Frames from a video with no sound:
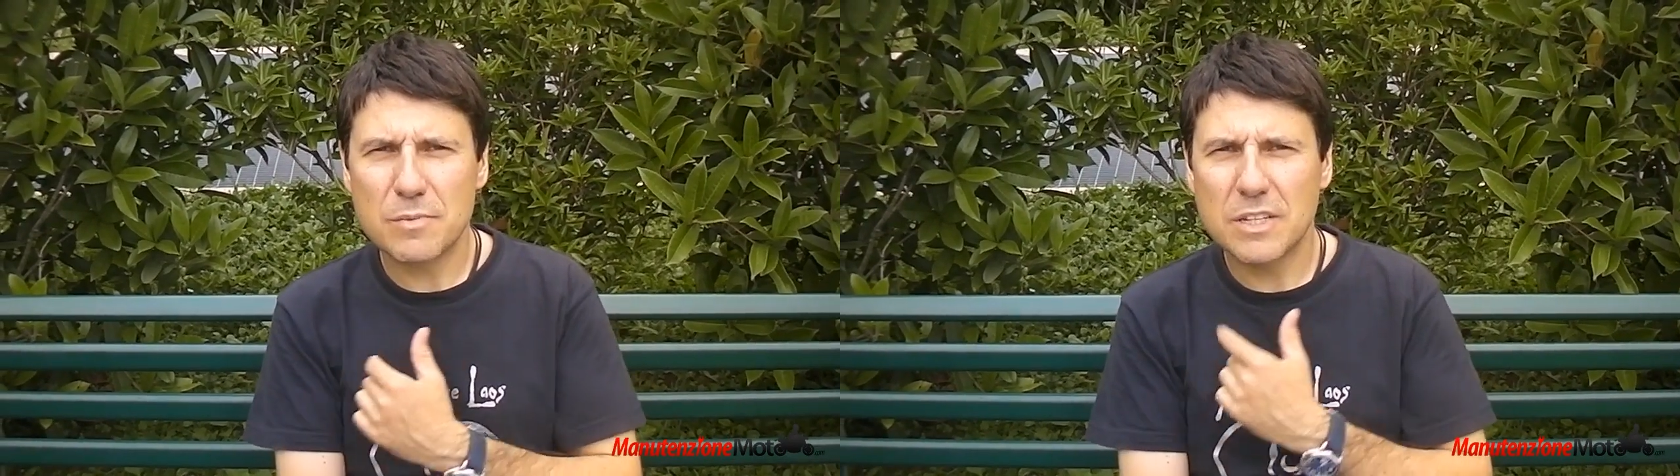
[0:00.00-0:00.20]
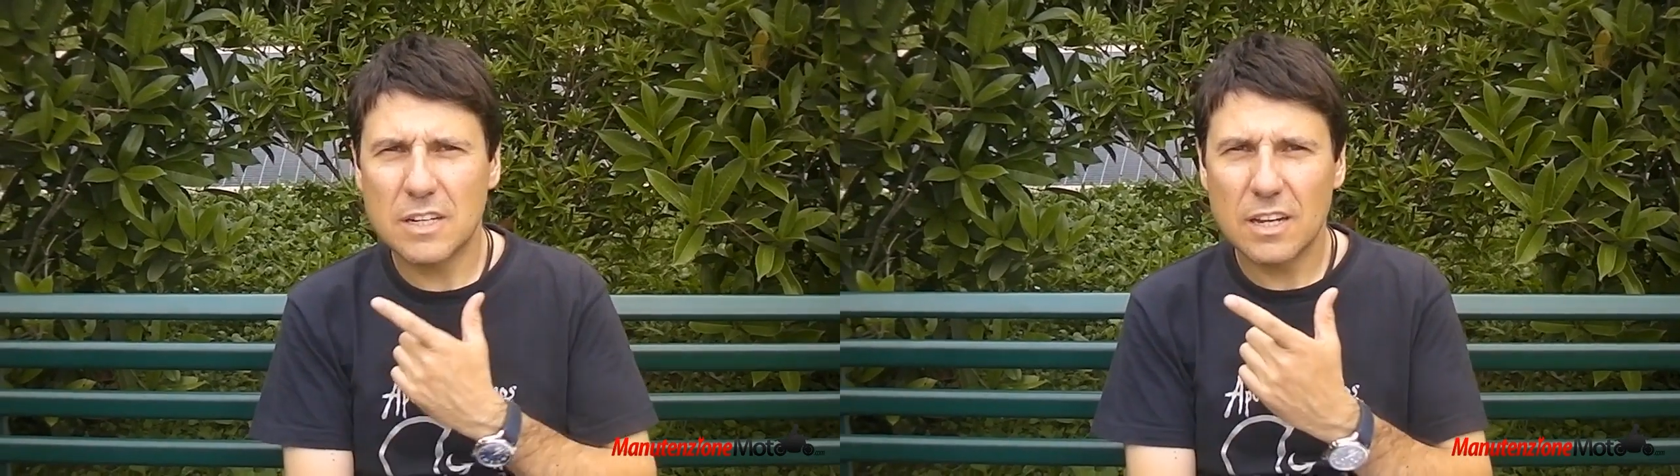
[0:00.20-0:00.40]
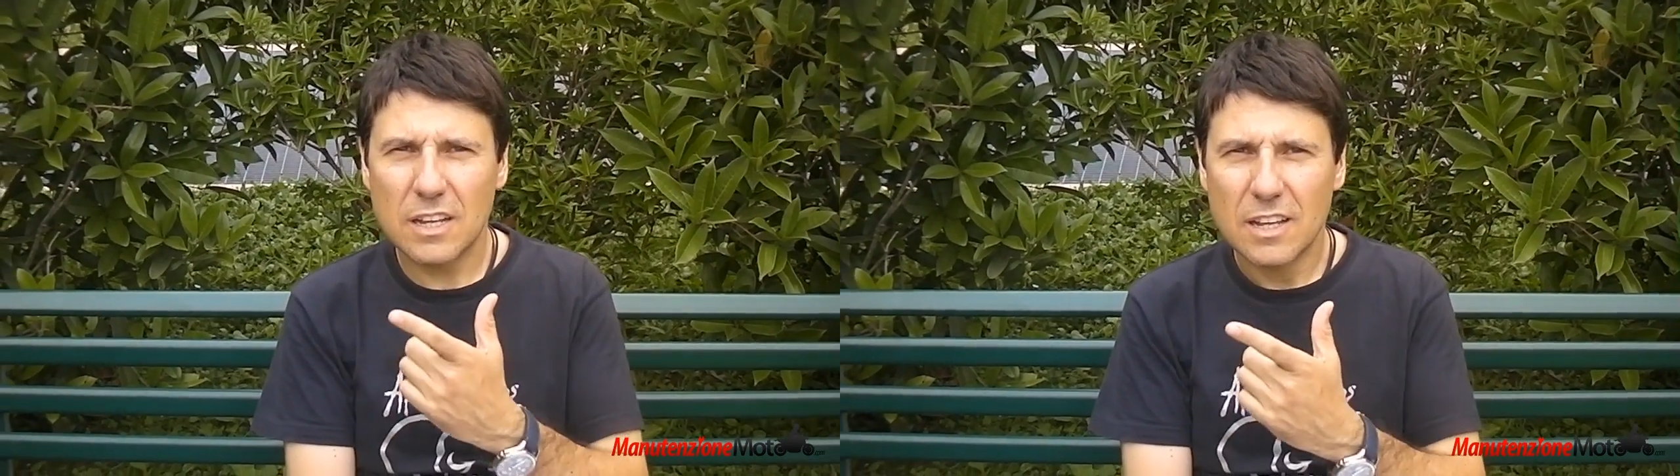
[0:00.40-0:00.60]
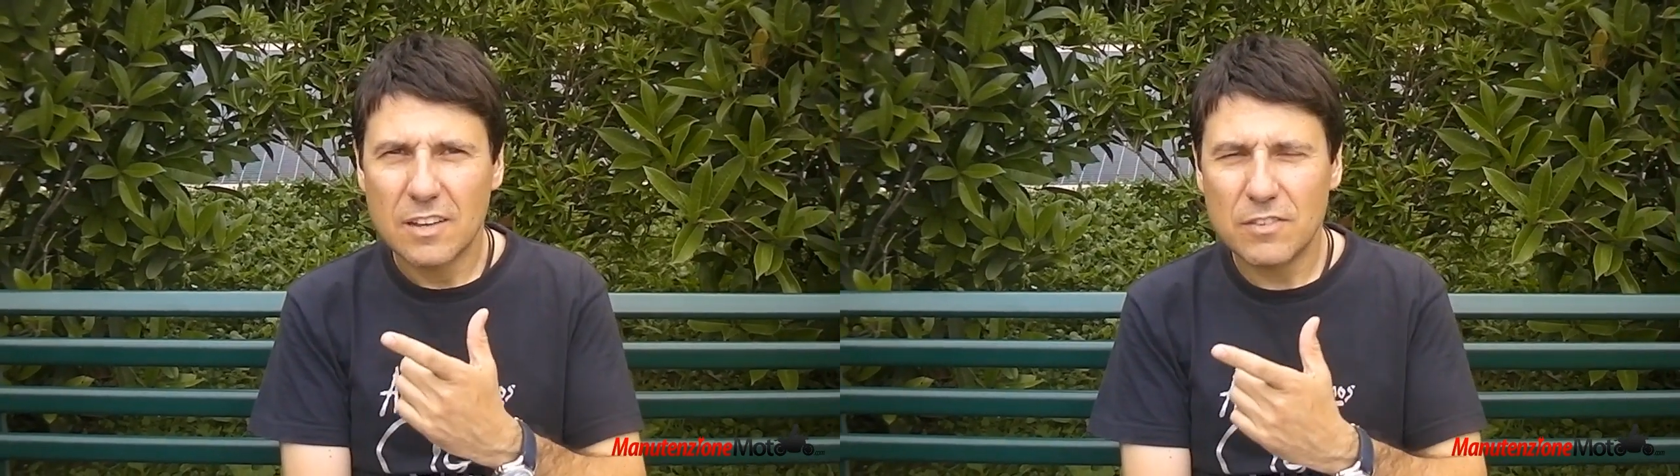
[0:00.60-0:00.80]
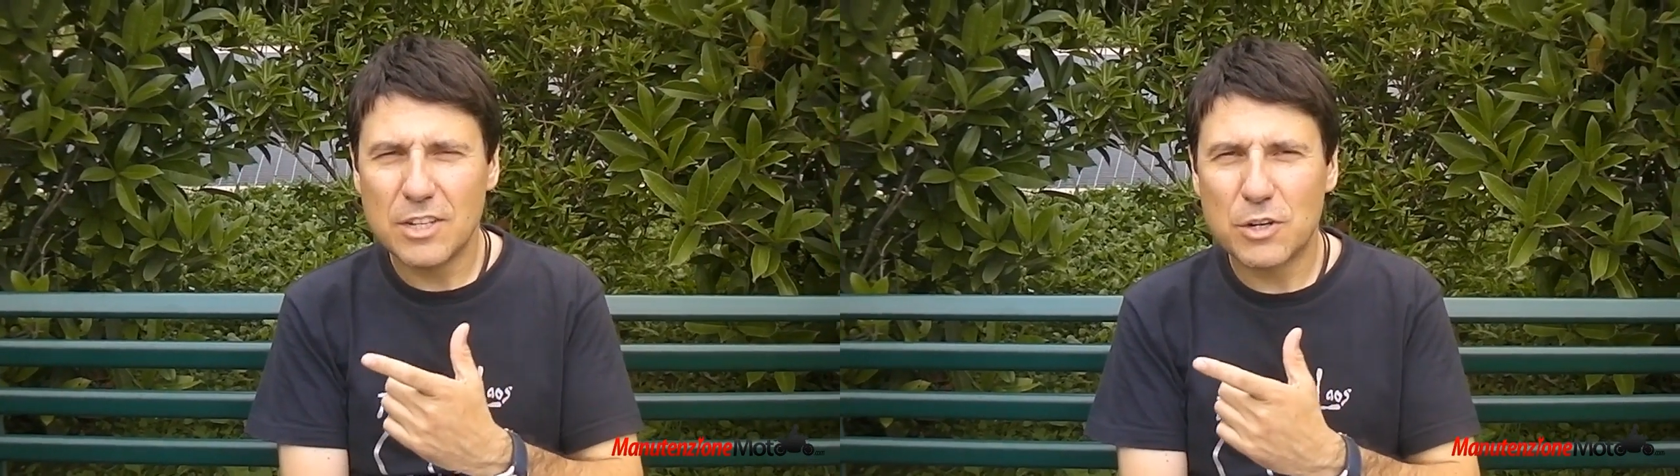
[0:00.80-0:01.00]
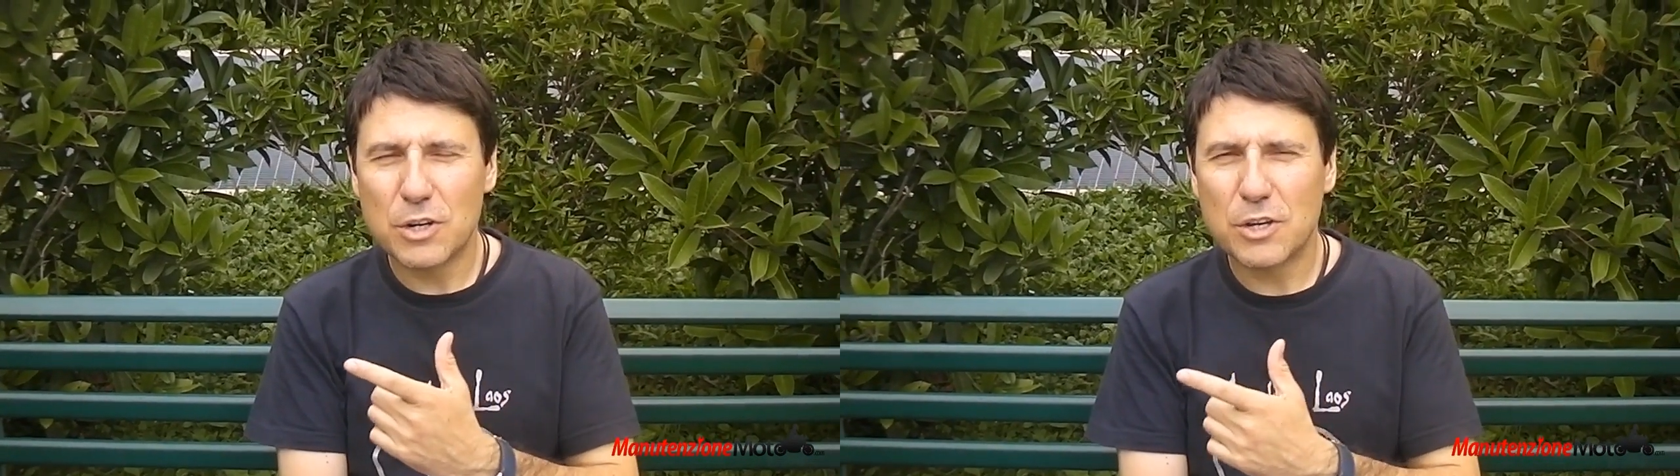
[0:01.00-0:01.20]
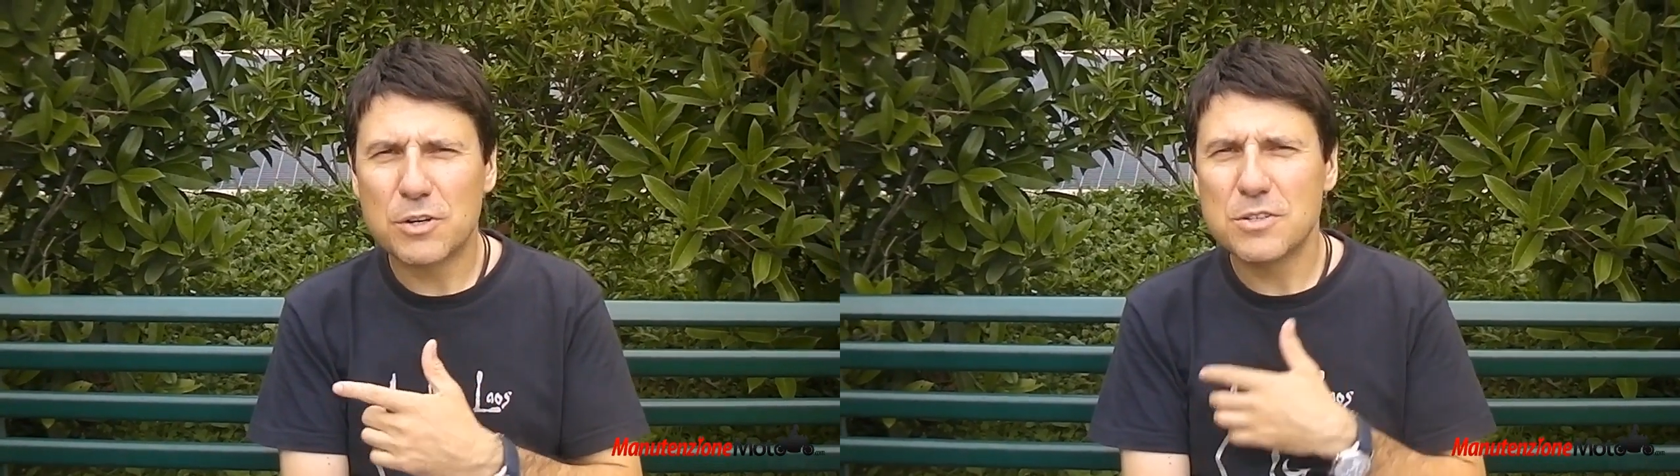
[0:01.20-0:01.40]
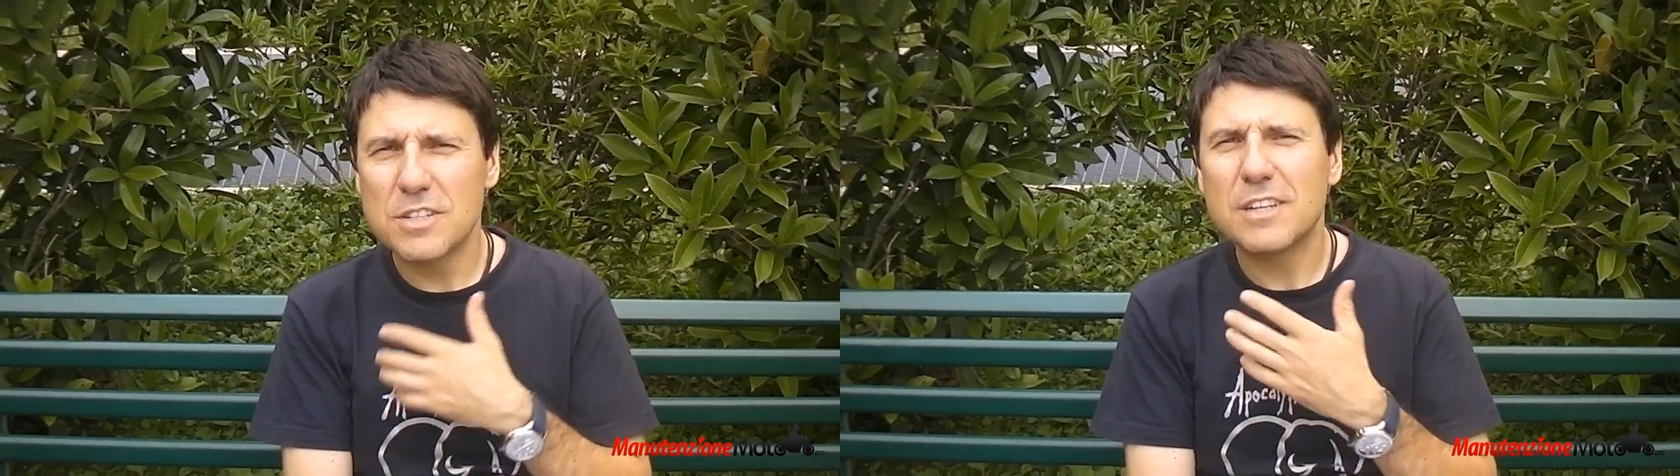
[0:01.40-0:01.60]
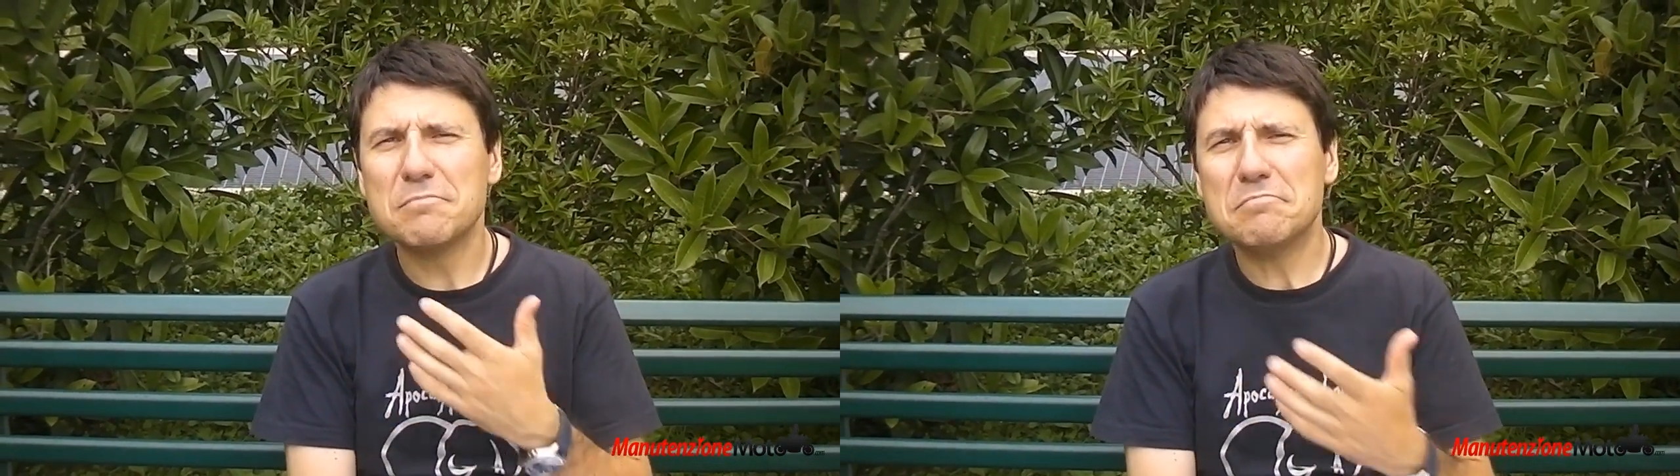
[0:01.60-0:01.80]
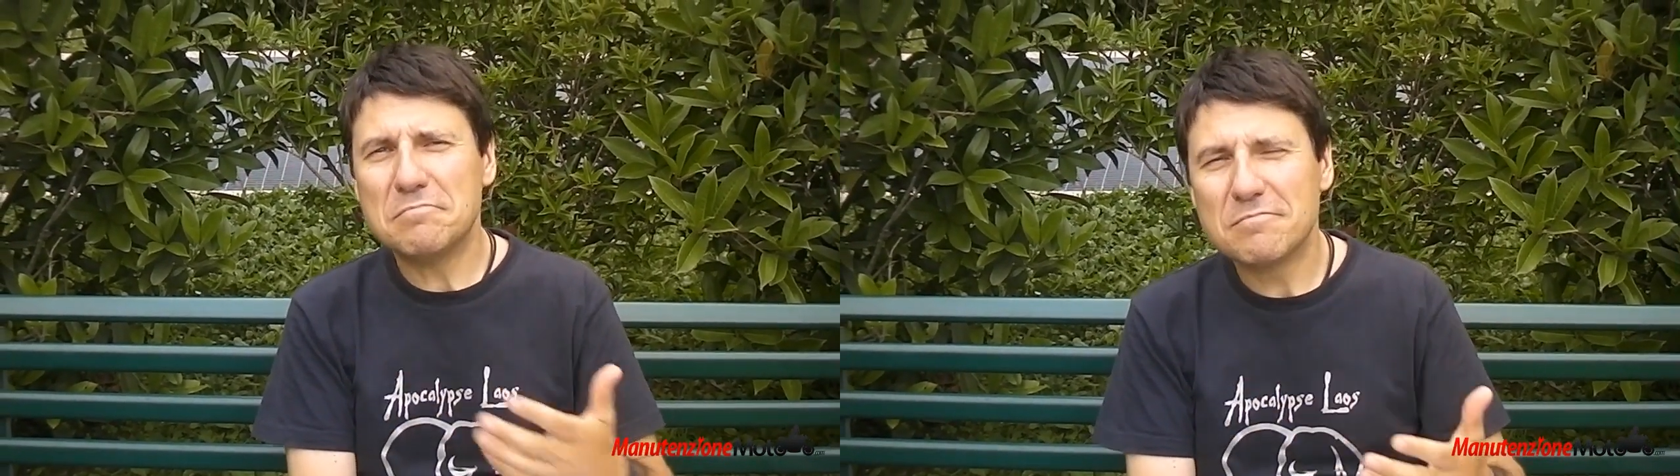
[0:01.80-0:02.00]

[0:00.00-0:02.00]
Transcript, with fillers: mentre vi dico le cose